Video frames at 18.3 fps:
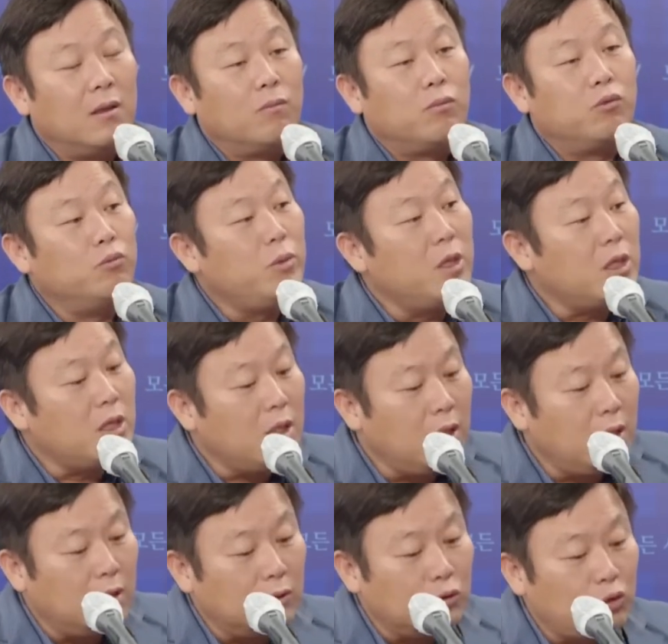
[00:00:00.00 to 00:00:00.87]

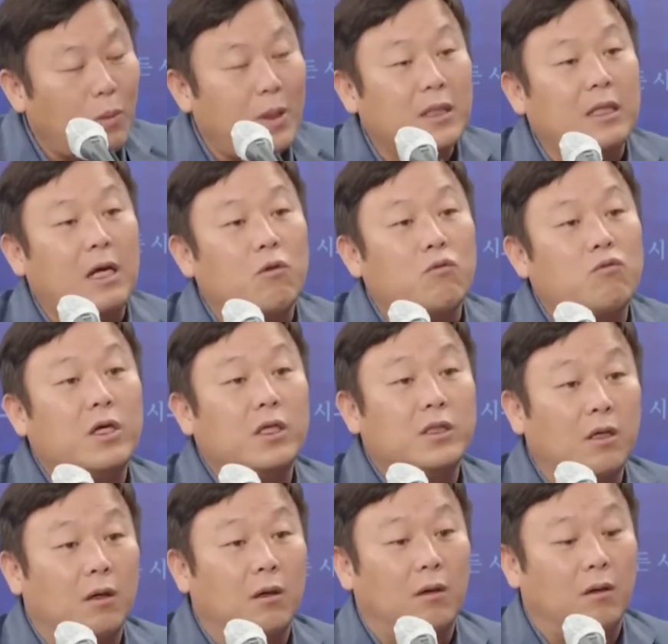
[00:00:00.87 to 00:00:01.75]
분명히 소방
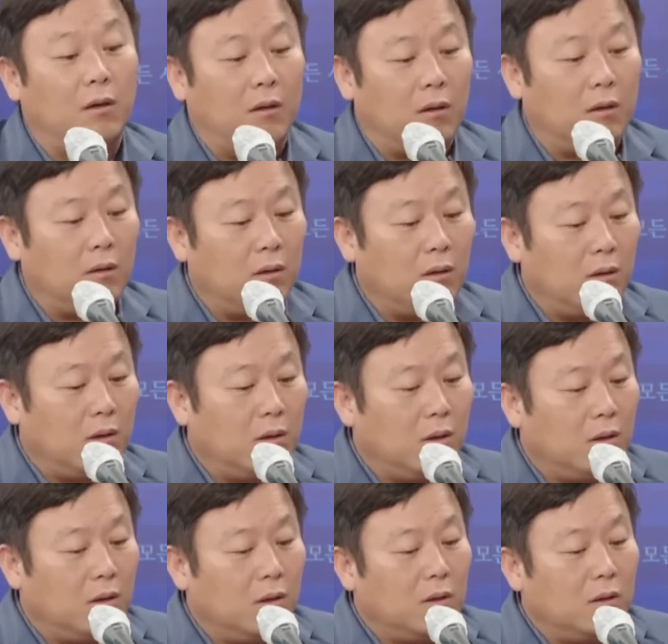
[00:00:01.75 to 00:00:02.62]
당국에서
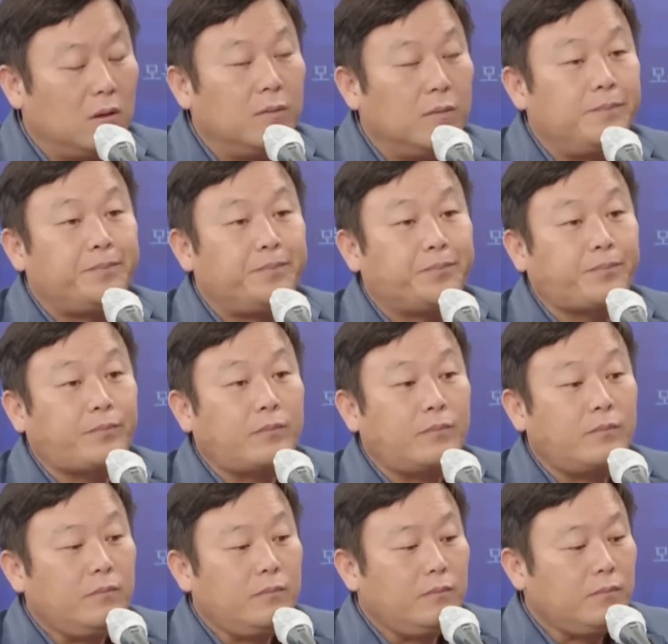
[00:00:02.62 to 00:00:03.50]
그것도 이제 따져봐야 될
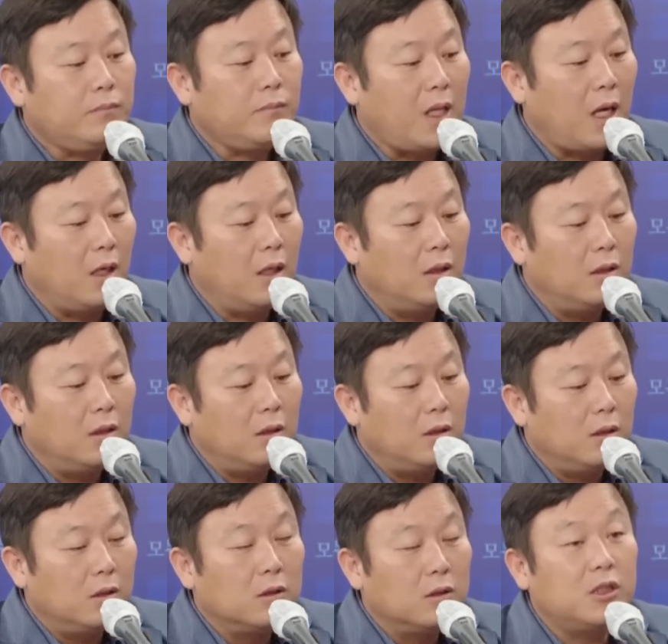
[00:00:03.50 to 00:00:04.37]

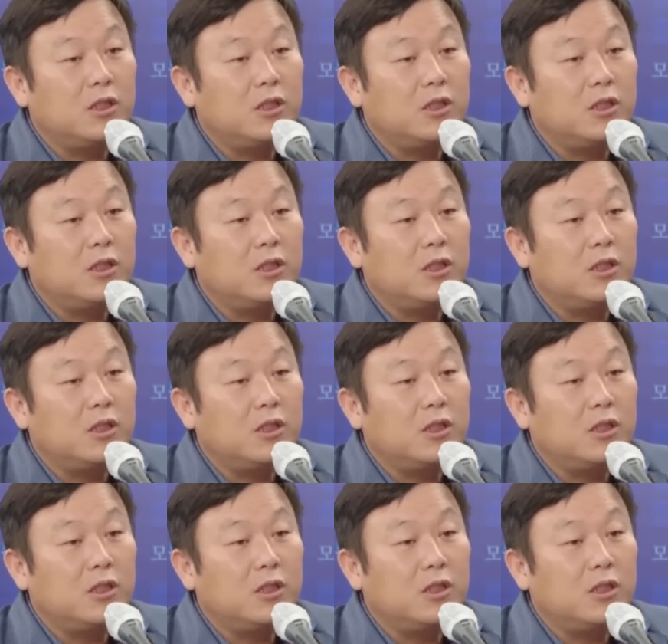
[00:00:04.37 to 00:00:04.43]
부분이다.